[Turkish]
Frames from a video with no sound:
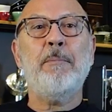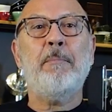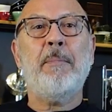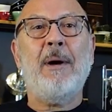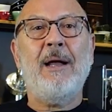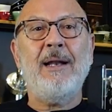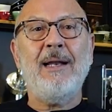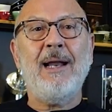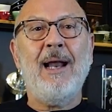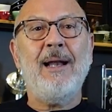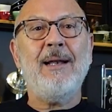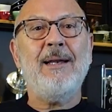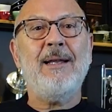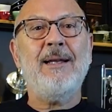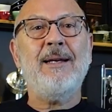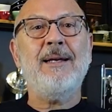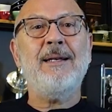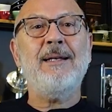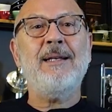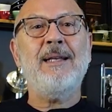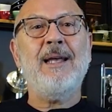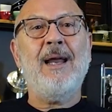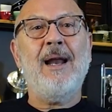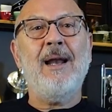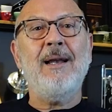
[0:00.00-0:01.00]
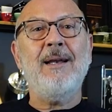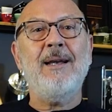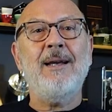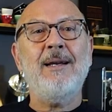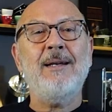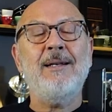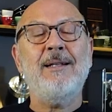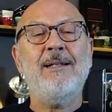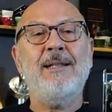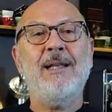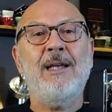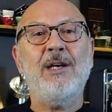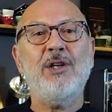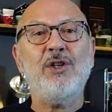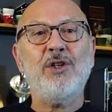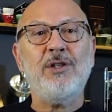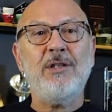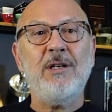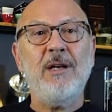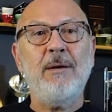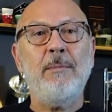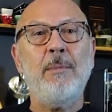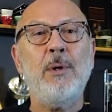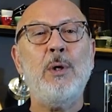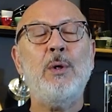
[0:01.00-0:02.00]
panellerin yerlerini
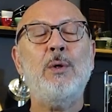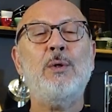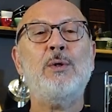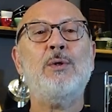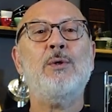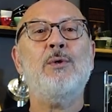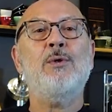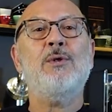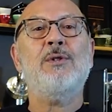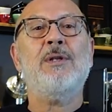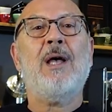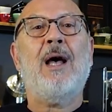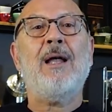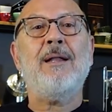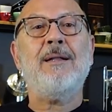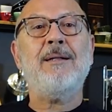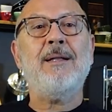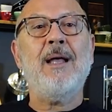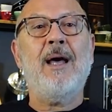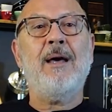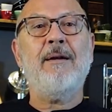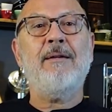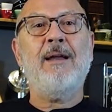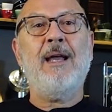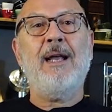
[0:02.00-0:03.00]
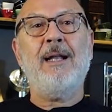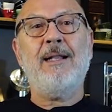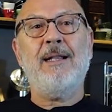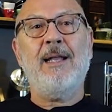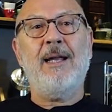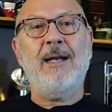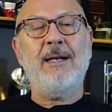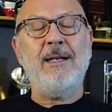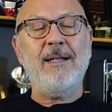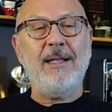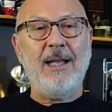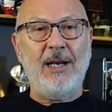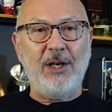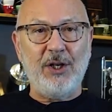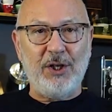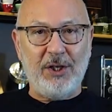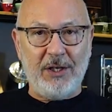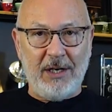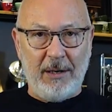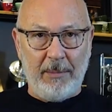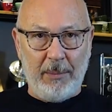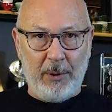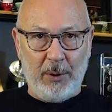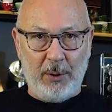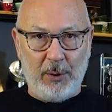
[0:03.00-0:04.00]
değiştirebiliyorsunuz. Hatta renklerini
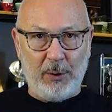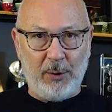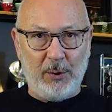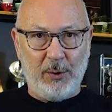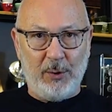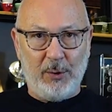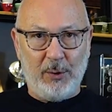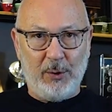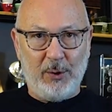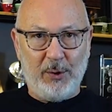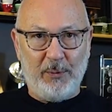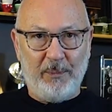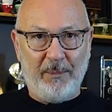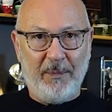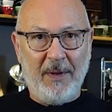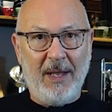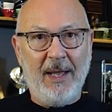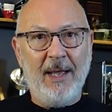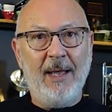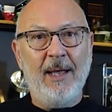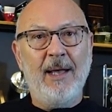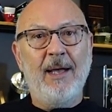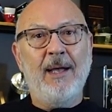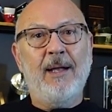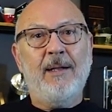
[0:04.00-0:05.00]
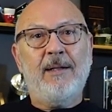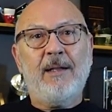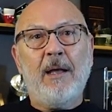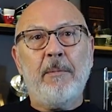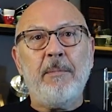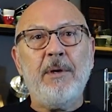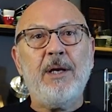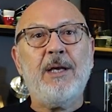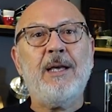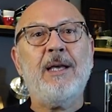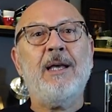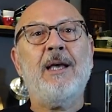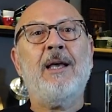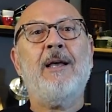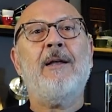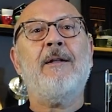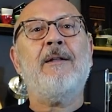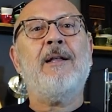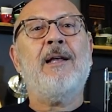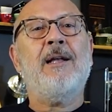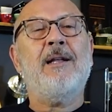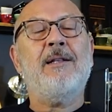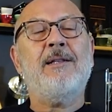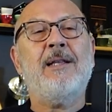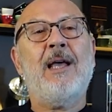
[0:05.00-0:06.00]
değiştirebiliyorsunuz. Tabii ki
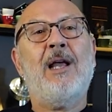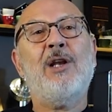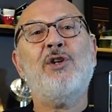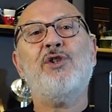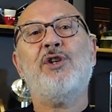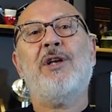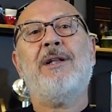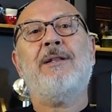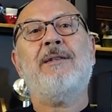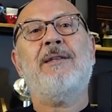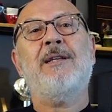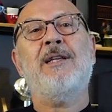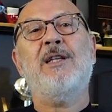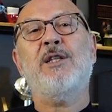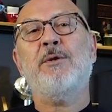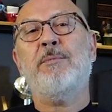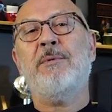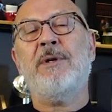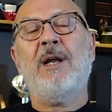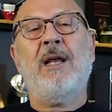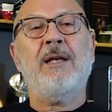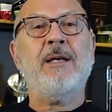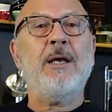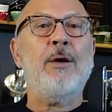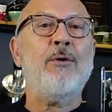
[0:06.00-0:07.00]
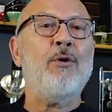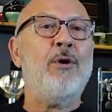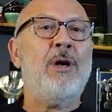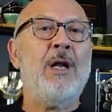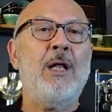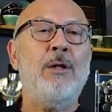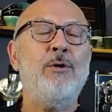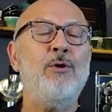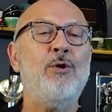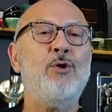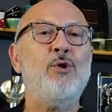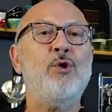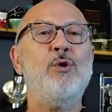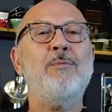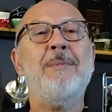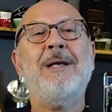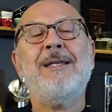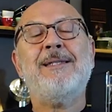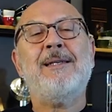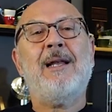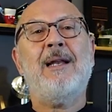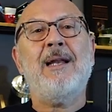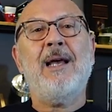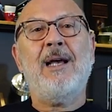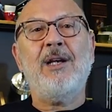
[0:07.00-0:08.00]
e, tercih ettiğiniz bir renge göre alıyorsunuz.
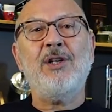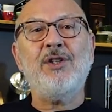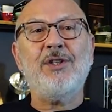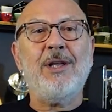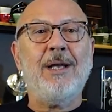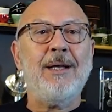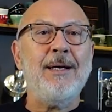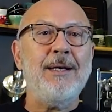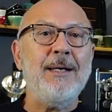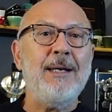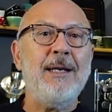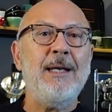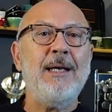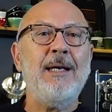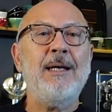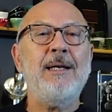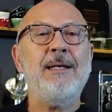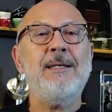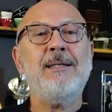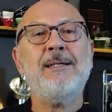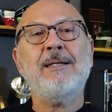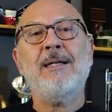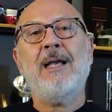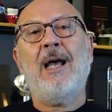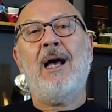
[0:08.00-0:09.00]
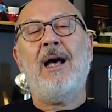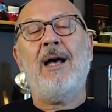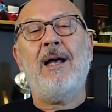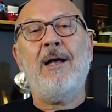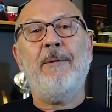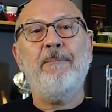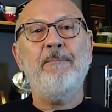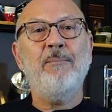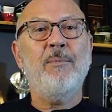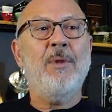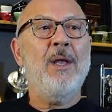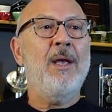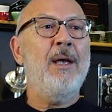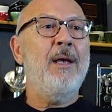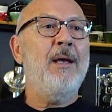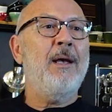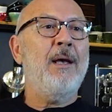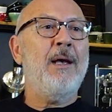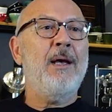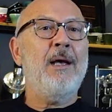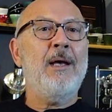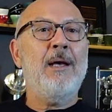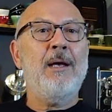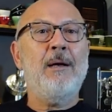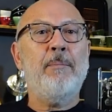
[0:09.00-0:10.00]
Mesela işte gri, siyah,
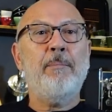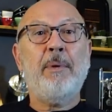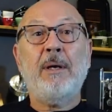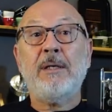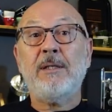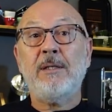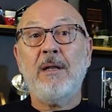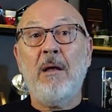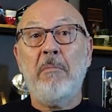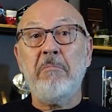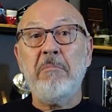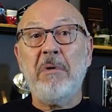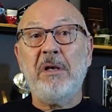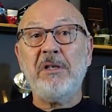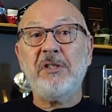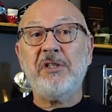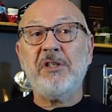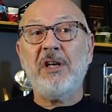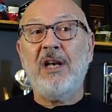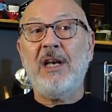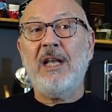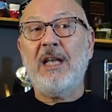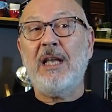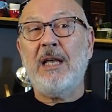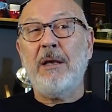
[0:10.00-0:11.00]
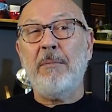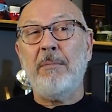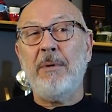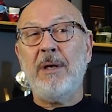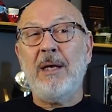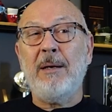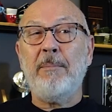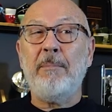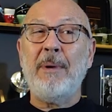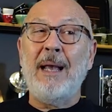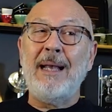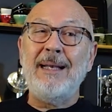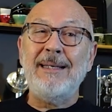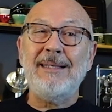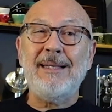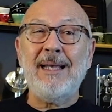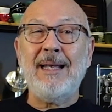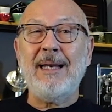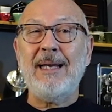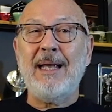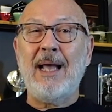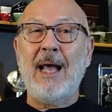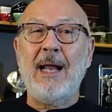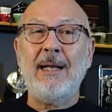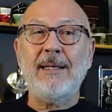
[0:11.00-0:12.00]
e, paslanmaz çelik gibi
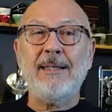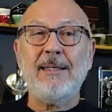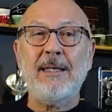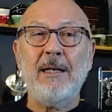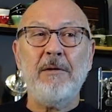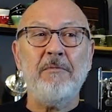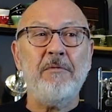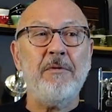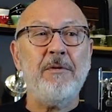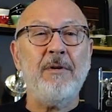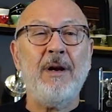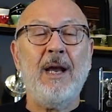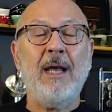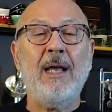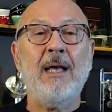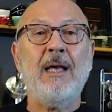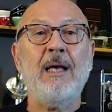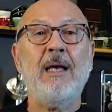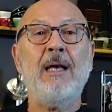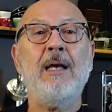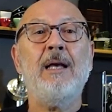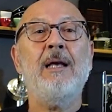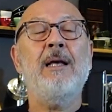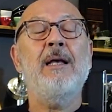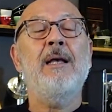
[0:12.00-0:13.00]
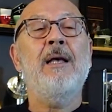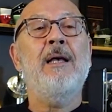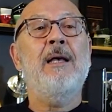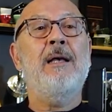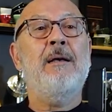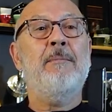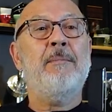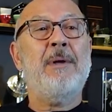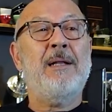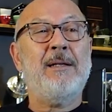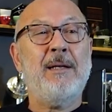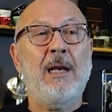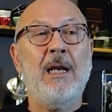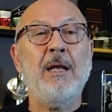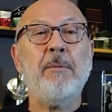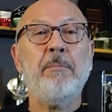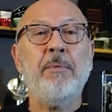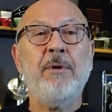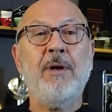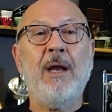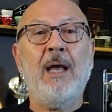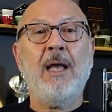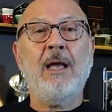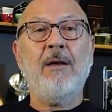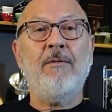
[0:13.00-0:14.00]
benzeri yani silver rengi, metalik
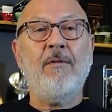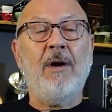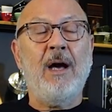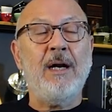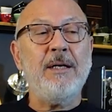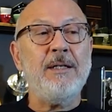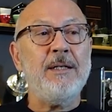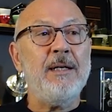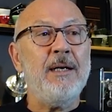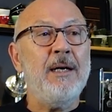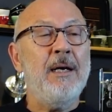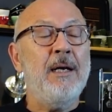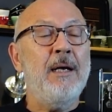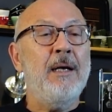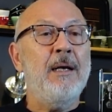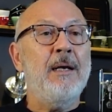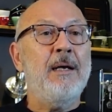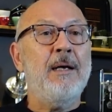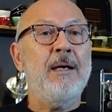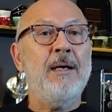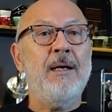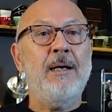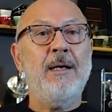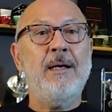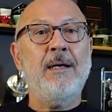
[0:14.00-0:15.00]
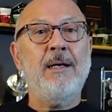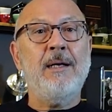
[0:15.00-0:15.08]
bir rengi var. E,